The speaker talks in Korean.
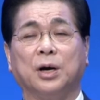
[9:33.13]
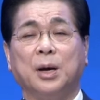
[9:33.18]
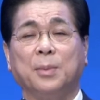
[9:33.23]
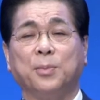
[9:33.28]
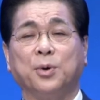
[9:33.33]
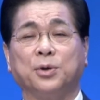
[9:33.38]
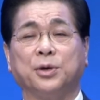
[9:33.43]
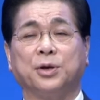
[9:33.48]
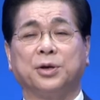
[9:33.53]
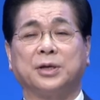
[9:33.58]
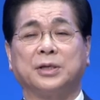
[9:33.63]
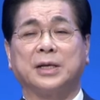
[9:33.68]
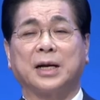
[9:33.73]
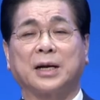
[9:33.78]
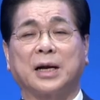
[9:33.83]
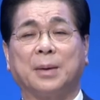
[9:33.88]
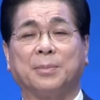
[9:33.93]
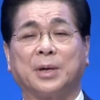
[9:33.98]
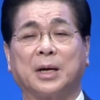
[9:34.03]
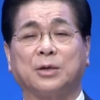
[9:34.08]
모든 일을 잘
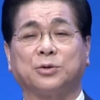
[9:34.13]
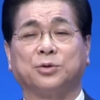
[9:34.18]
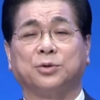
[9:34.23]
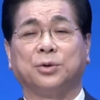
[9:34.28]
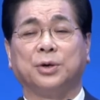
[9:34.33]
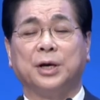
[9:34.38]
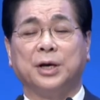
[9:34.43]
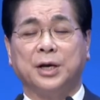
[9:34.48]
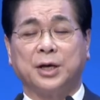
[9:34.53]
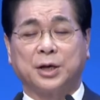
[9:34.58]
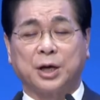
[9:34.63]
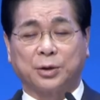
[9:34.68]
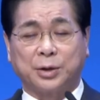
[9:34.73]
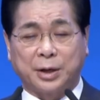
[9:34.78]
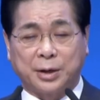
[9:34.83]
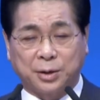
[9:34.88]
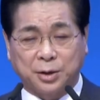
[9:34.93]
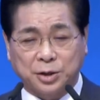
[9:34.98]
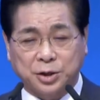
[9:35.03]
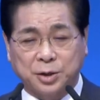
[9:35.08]
감당할 수 있게
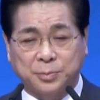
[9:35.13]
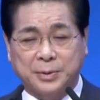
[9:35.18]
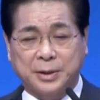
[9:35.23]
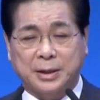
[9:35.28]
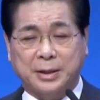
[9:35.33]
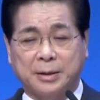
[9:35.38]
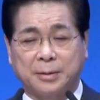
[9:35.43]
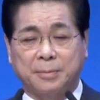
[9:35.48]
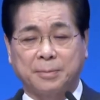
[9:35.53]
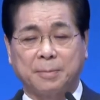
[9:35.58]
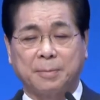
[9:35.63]
되는 것입니다.